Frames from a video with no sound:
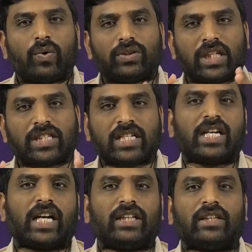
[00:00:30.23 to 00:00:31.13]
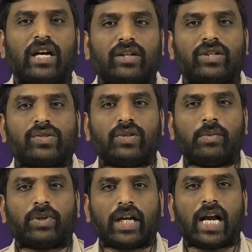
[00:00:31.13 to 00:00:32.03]
కొంత చర్చకైతే దారితీస్తుంది
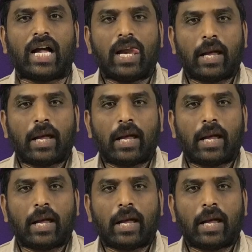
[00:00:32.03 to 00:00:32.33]
ముఖ్యంగా